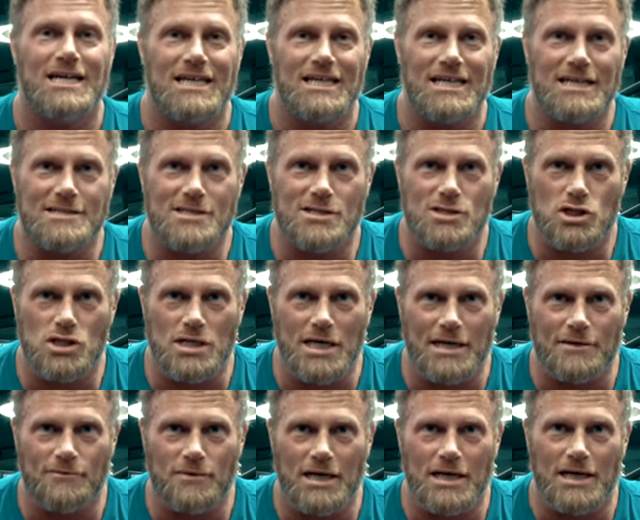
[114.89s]
Jetzt
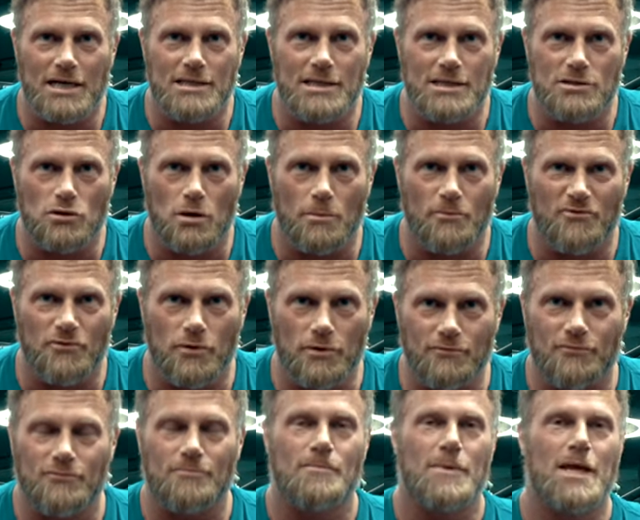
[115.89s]
steigen wir ein, die Top 5.
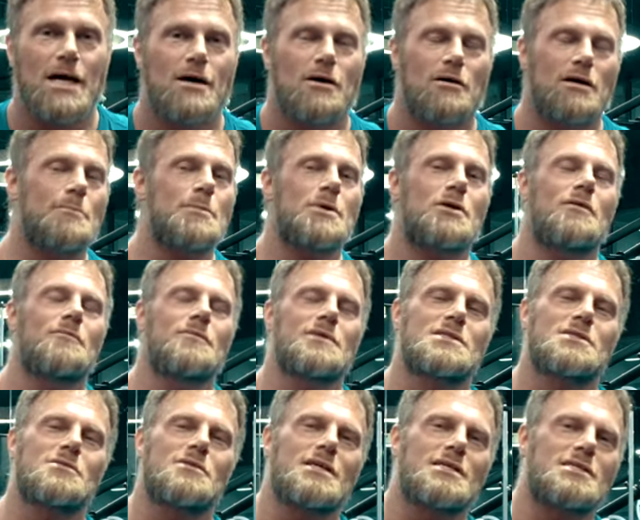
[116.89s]
Und damit kommen wir
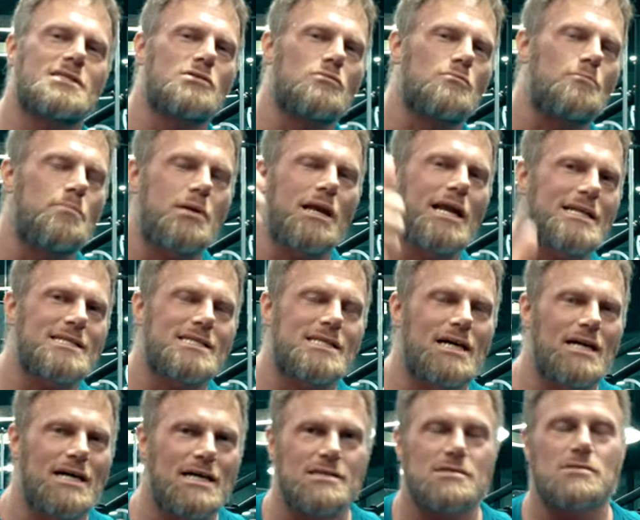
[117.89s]
zunächst zu Platz
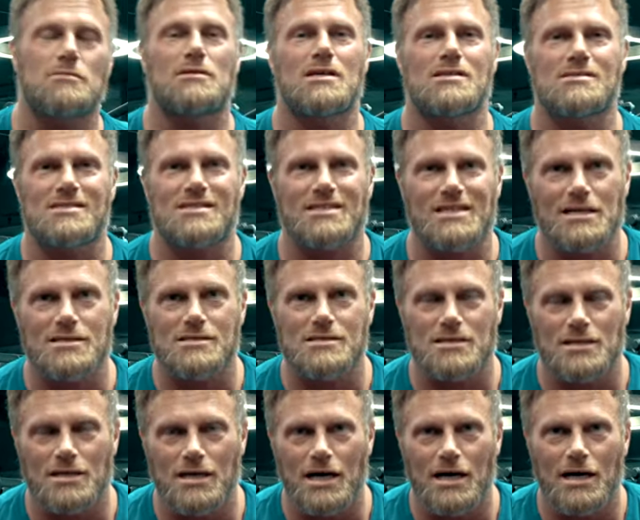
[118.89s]
1 und das ist
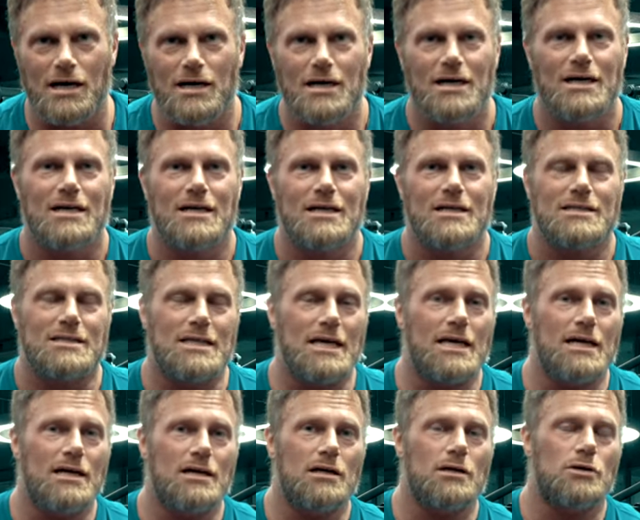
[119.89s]
ganz klar
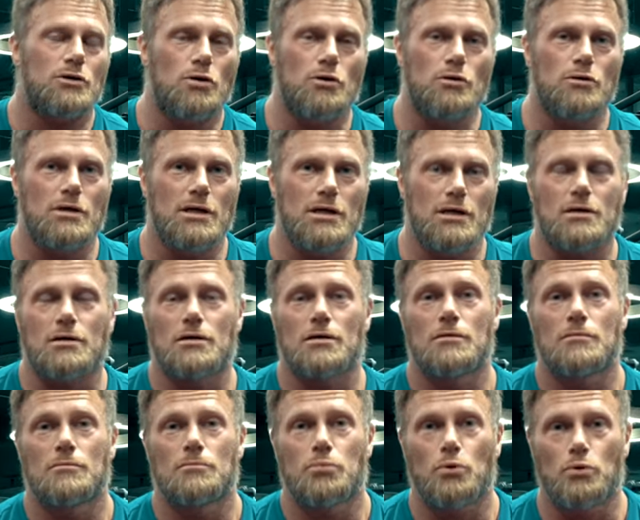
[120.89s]
der König
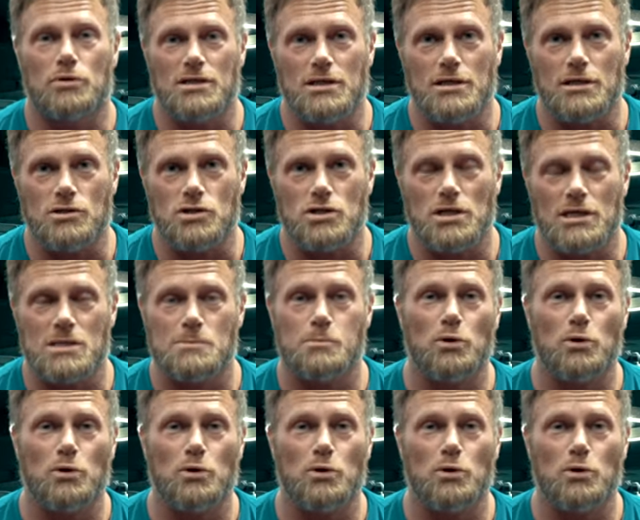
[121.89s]
Proteinshakes.